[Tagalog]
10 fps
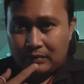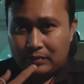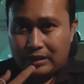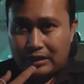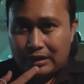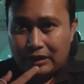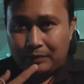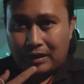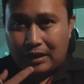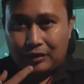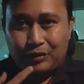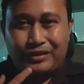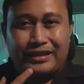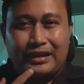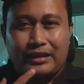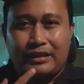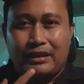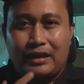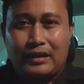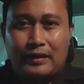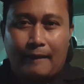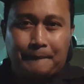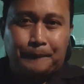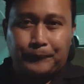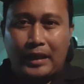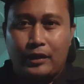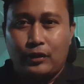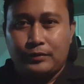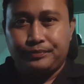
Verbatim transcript: para lang makakontak sa ano